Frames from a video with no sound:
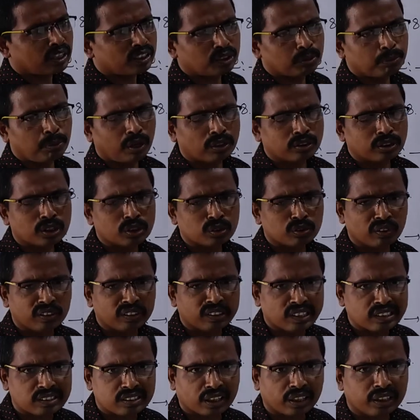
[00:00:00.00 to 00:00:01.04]
సర్దుబాటు చేసుకునే
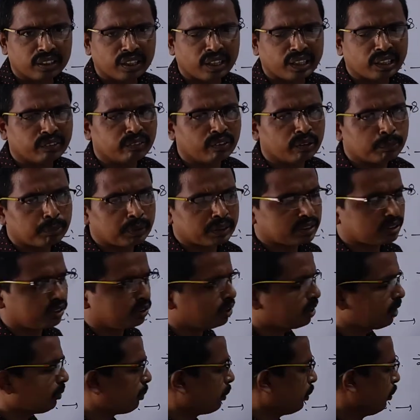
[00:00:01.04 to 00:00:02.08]
దశ ఏదనేటువంటి ప్రశ్న
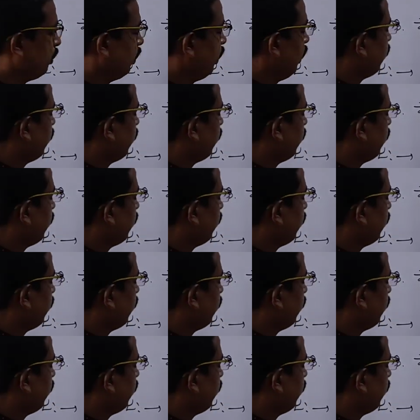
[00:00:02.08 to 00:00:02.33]
వచ్చినప్పుడు